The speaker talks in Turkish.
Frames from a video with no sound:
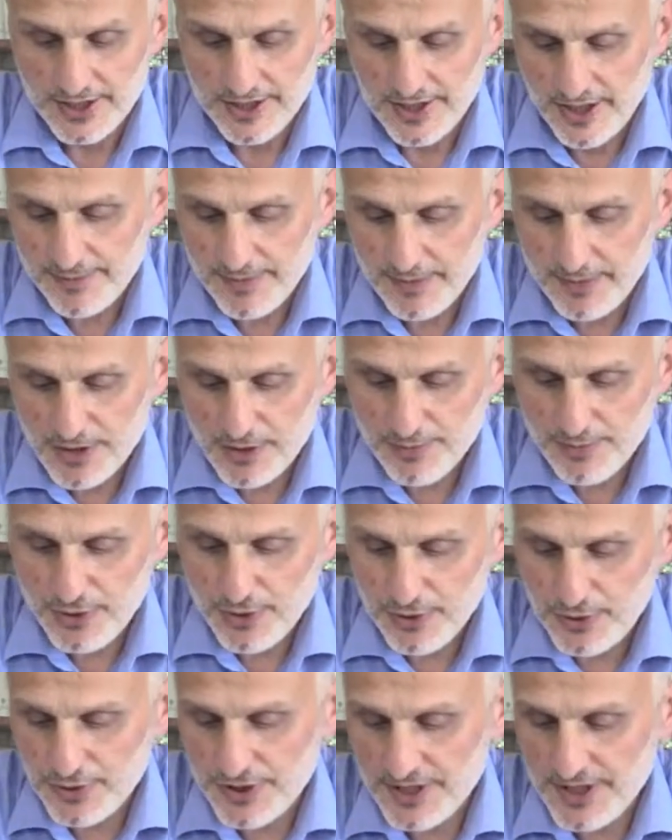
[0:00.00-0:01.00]
Rabbimiz
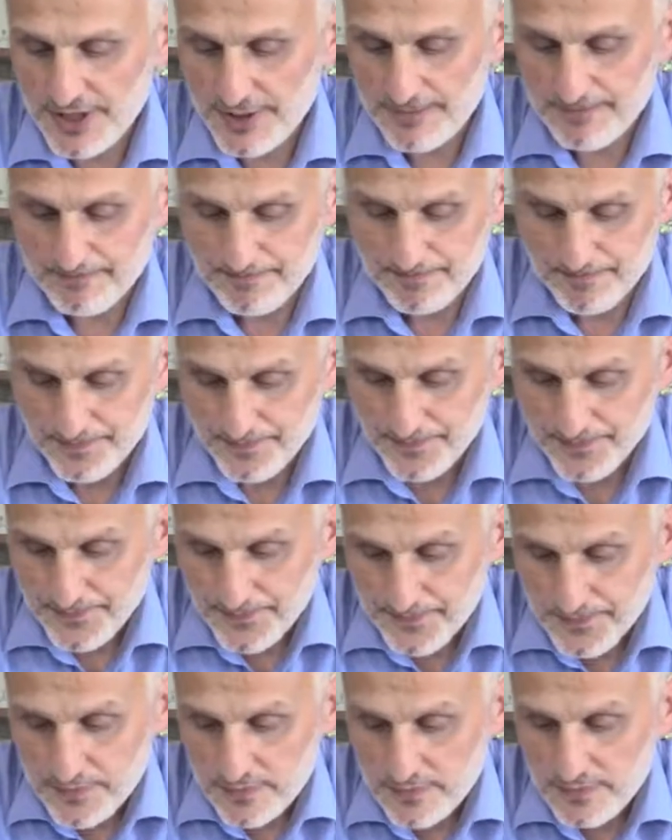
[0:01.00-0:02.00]
buyurur ki
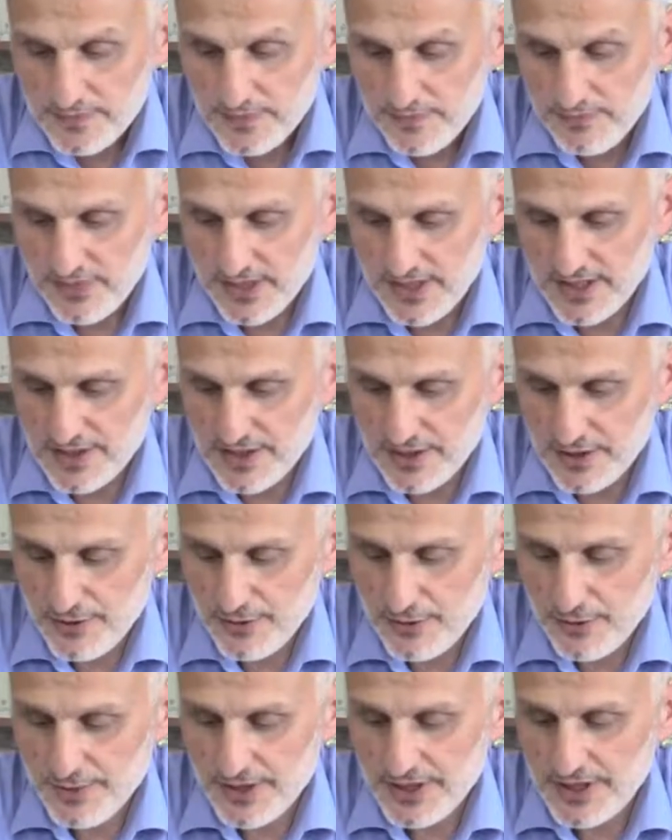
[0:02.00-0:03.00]

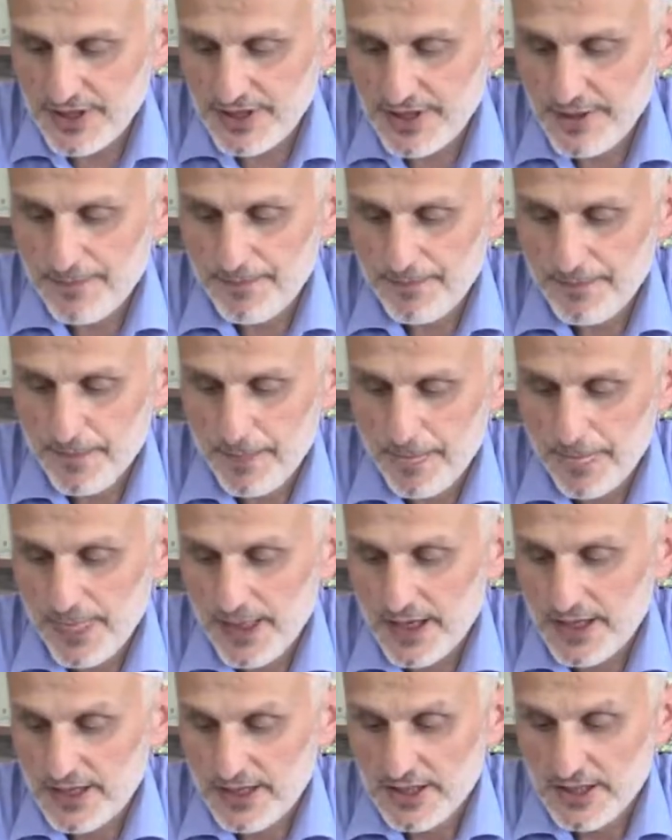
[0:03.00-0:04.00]
Estaizu billah
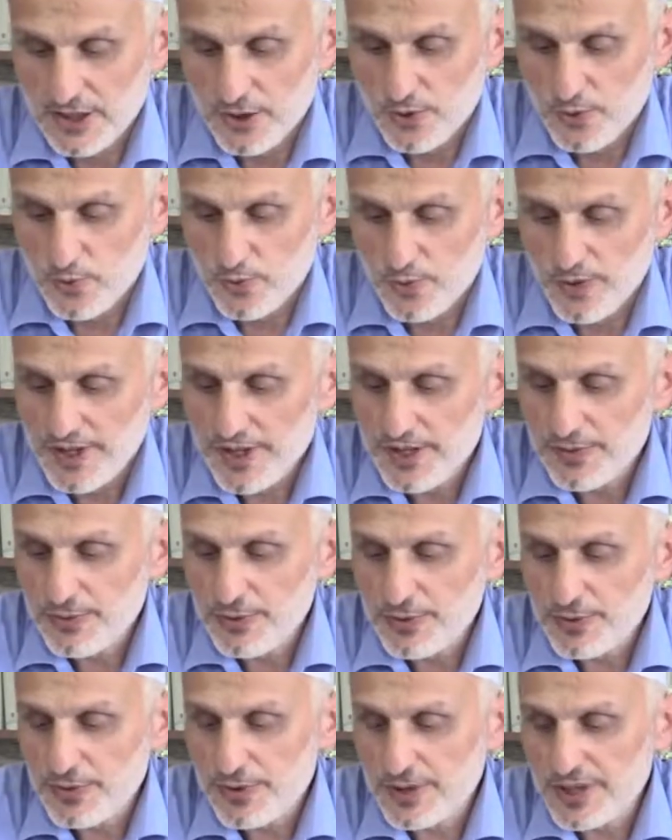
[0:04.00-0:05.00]

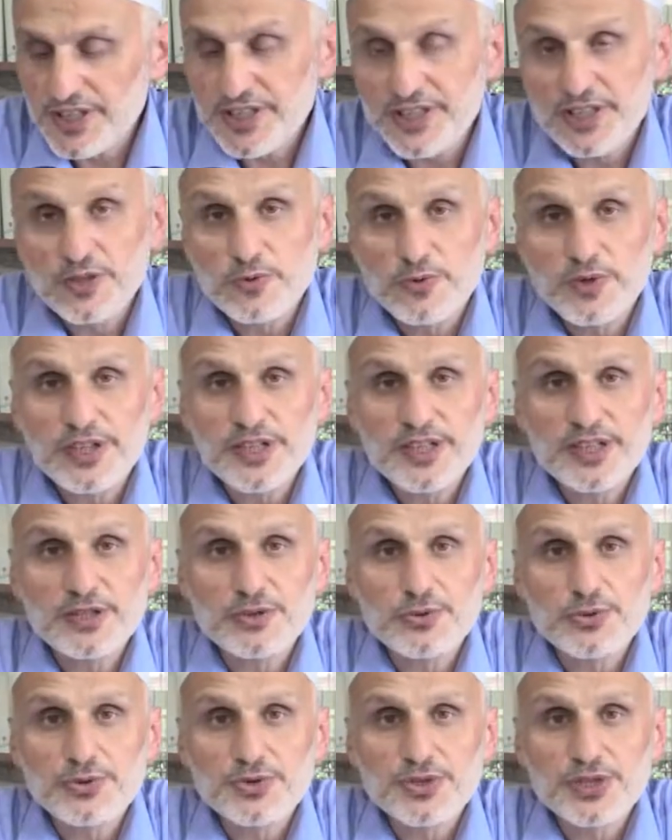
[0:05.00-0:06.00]
وَاَعْبُدُ اللّٰهَ
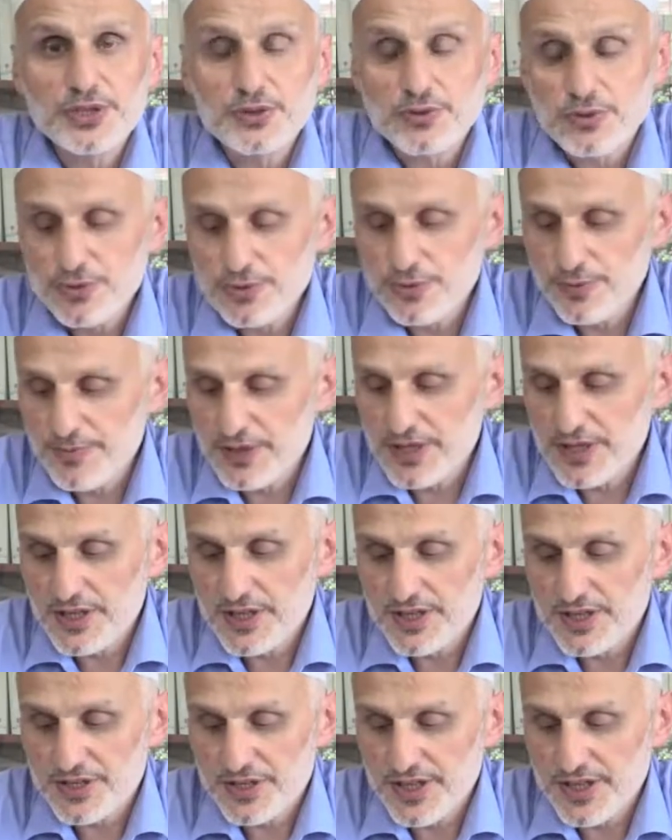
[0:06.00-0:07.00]
وَلَا تُشْرِكُوا
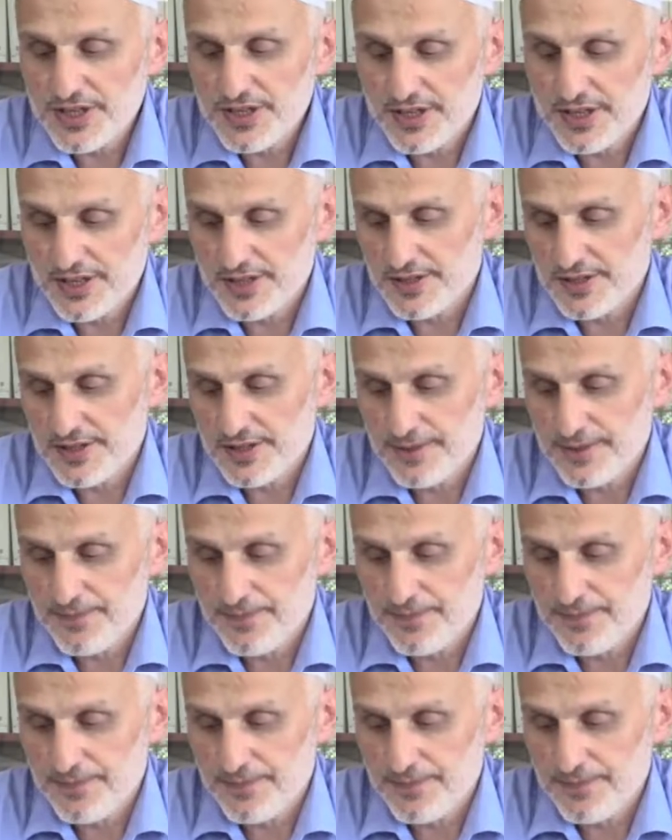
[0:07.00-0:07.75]
بِهِ شَيْئًا